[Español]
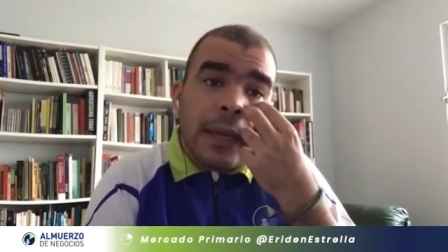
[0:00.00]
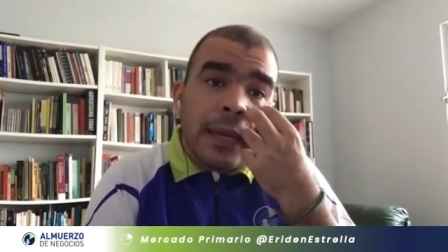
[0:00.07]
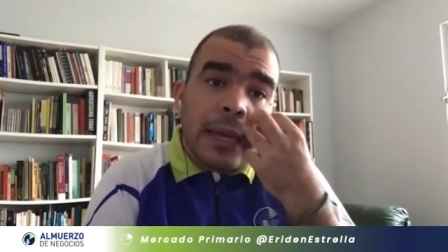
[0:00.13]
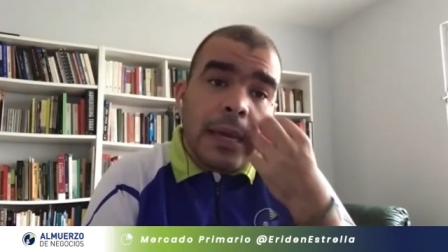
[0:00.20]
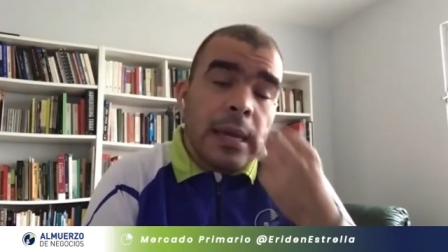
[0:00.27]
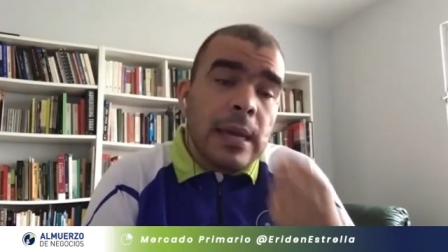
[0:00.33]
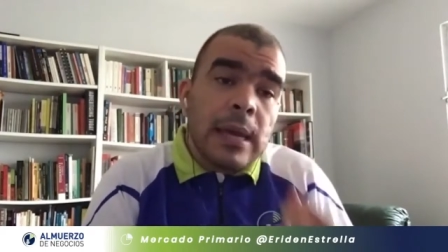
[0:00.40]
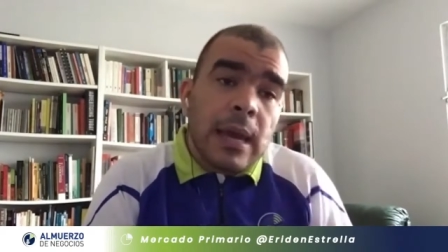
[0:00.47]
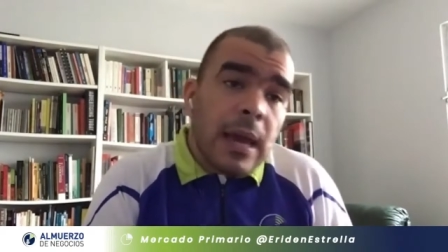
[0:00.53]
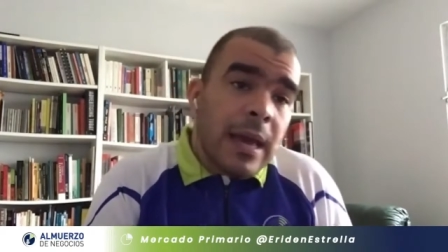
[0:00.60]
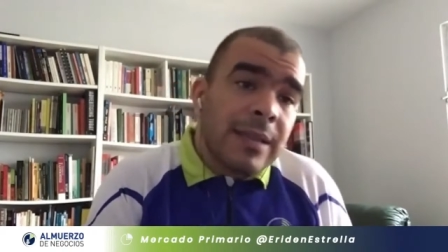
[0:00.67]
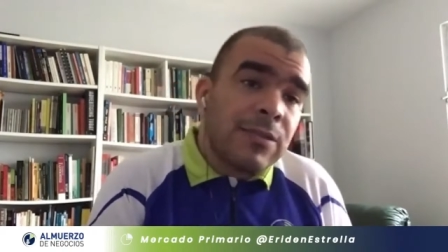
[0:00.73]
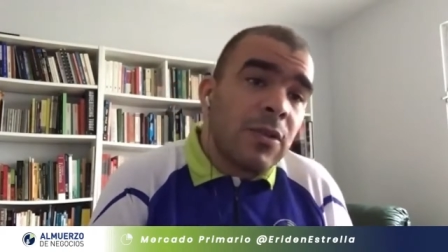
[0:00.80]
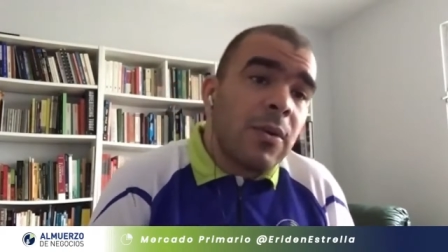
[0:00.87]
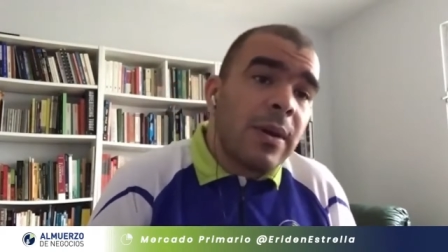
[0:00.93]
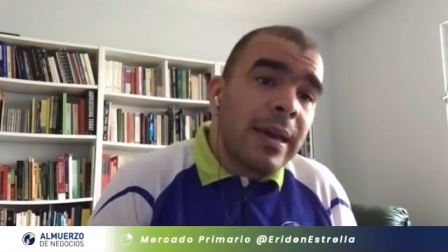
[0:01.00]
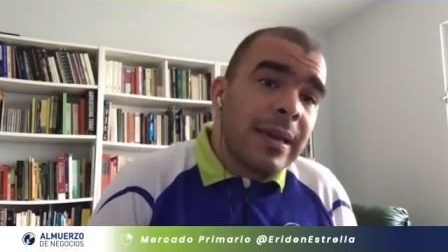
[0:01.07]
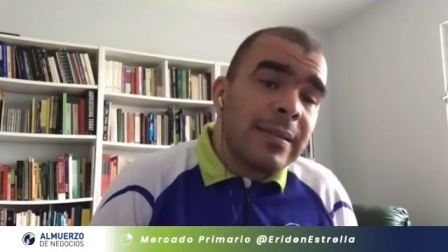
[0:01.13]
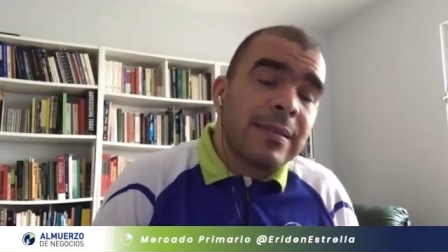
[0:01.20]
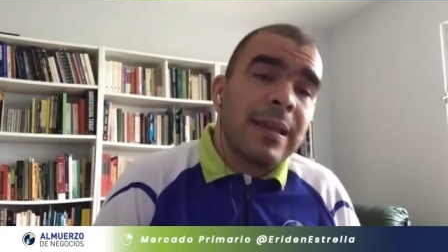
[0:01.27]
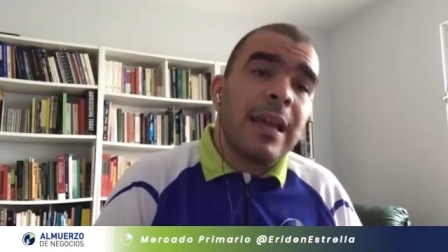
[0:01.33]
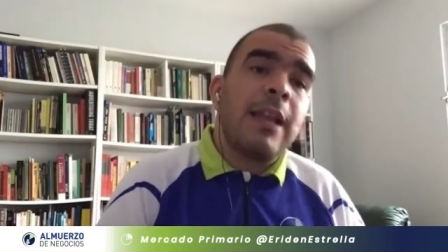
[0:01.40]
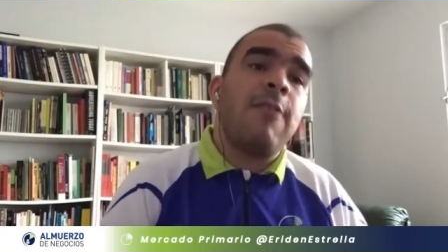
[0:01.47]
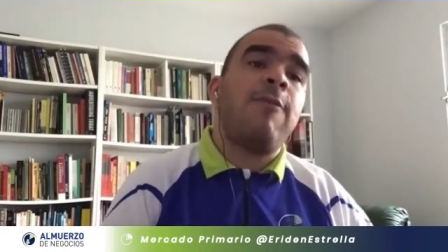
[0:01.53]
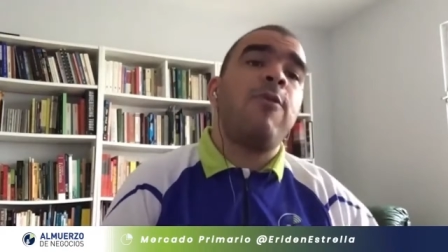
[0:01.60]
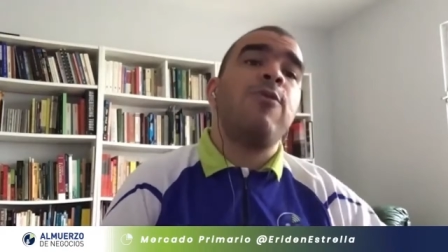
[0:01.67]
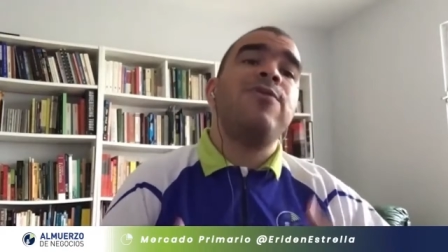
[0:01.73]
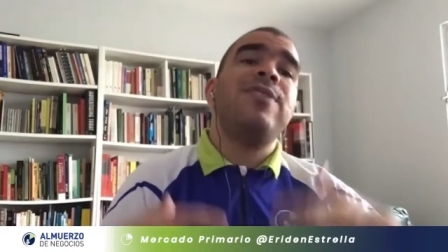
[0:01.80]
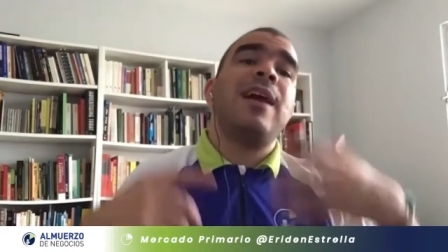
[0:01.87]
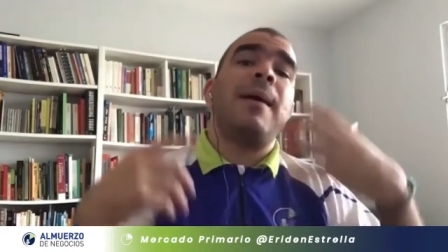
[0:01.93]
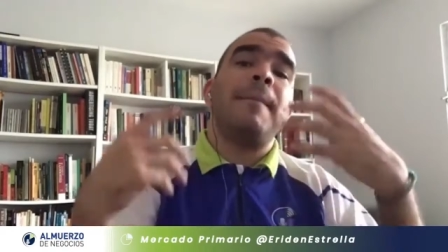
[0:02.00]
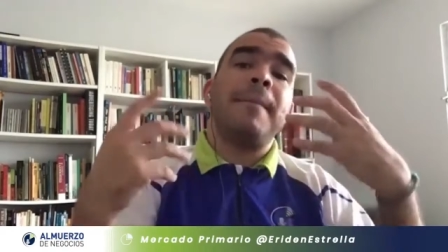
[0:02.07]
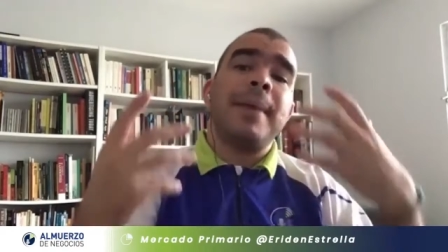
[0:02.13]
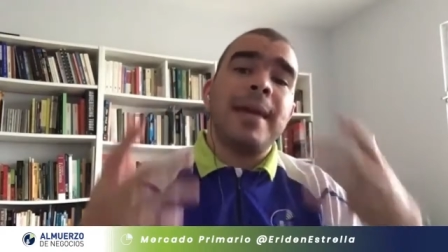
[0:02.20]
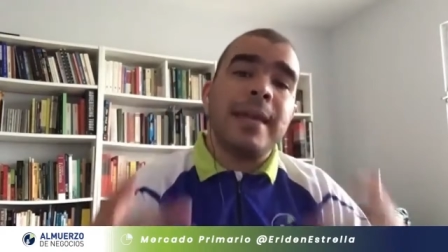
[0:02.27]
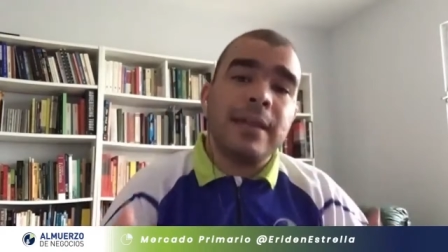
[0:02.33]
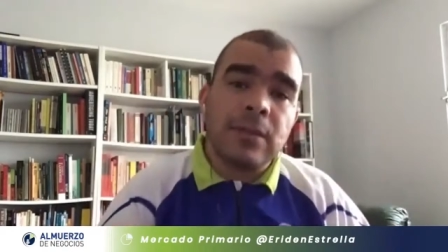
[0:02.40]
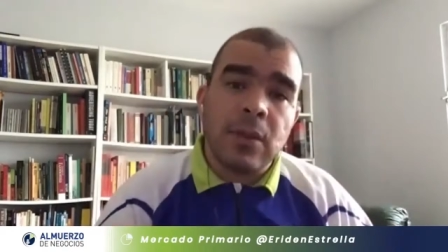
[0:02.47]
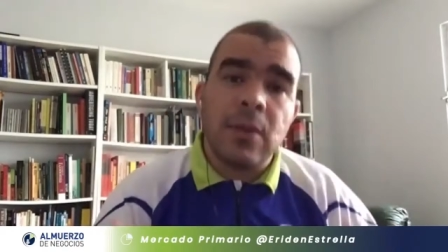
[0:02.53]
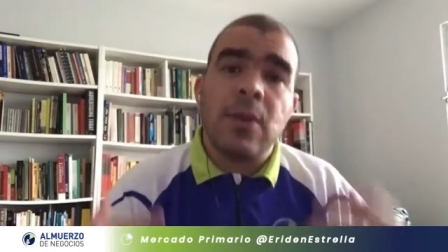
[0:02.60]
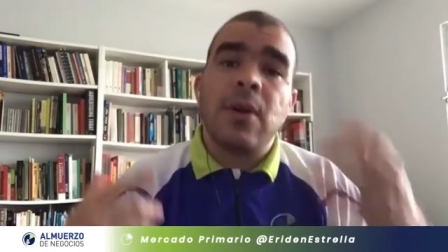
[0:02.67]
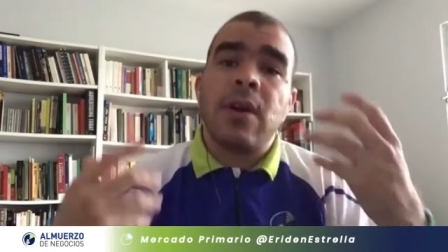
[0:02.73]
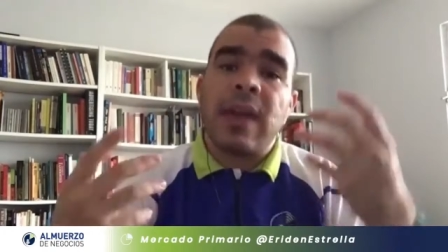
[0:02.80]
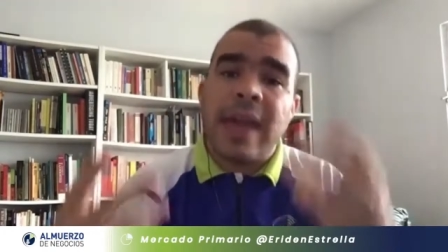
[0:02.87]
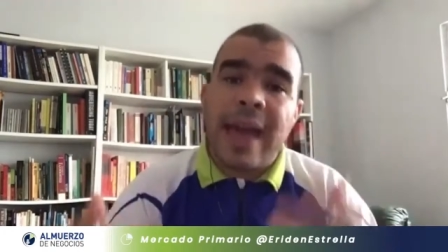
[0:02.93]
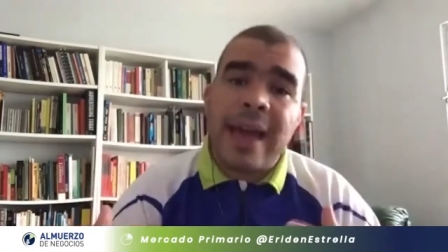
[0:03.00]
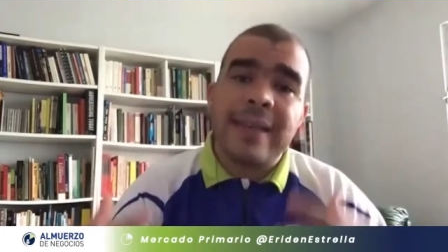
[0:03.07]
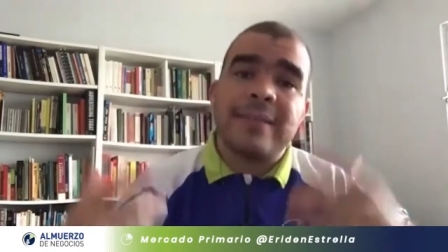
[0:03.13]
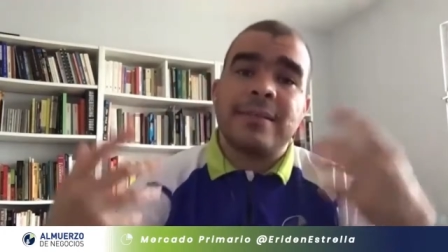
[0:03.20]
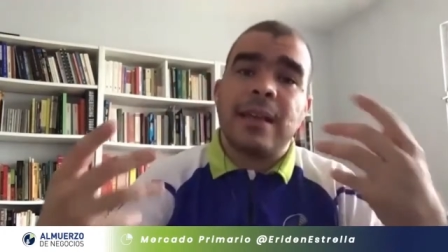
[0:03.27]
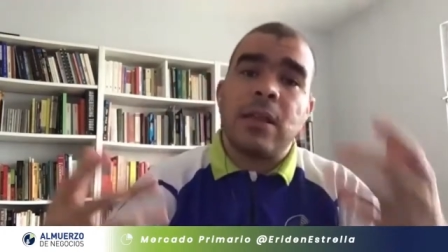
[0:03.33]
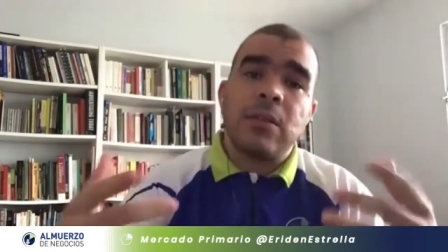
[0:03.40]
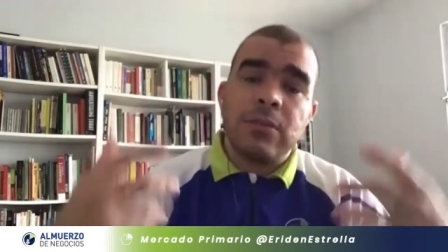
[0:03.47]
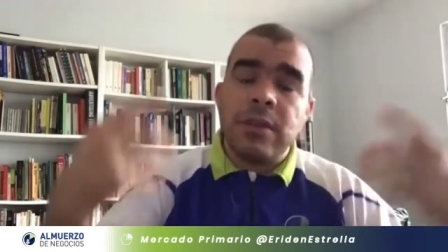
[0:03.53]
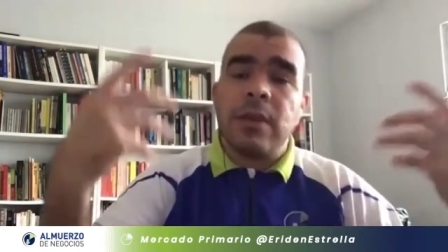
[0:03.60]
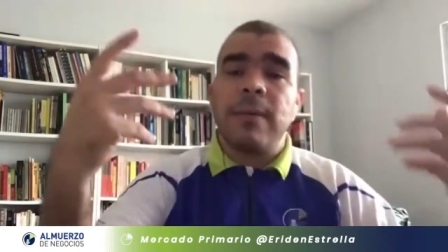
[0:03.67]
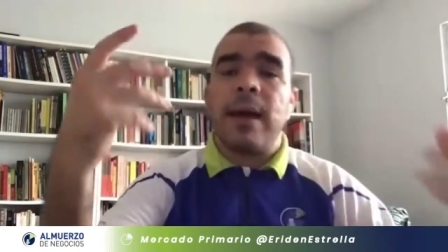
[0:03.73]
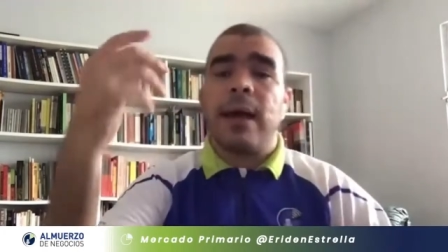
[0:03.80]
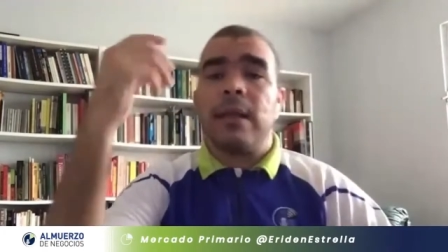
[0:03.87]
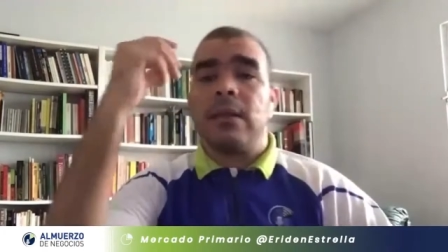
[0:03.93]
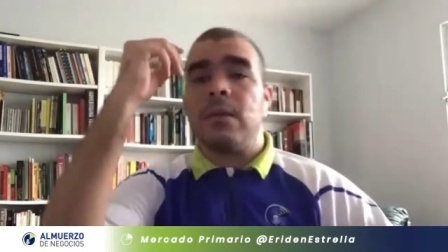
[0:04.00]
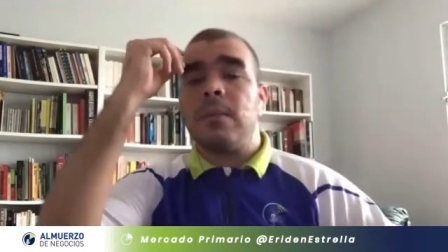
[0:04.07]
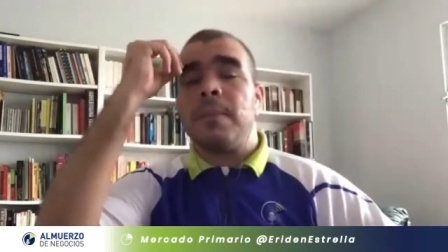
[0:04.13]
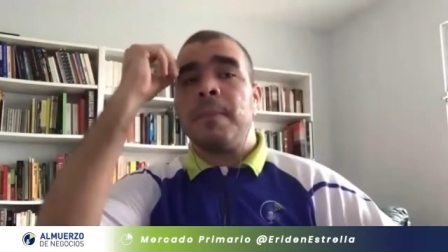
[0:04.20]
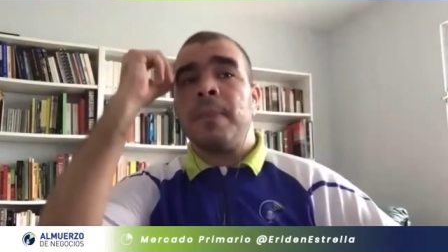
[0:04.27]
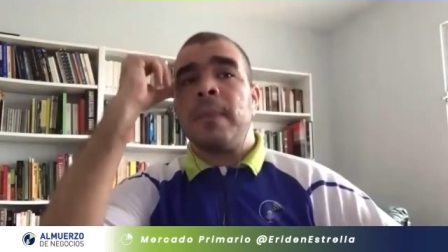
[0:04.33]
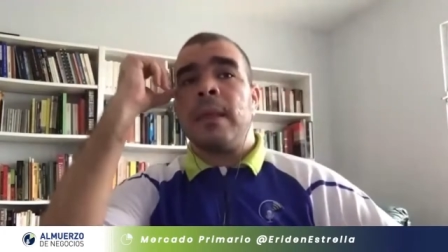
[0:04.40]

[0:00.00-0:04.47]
y eso es el fundamento de lo que ha estado llevando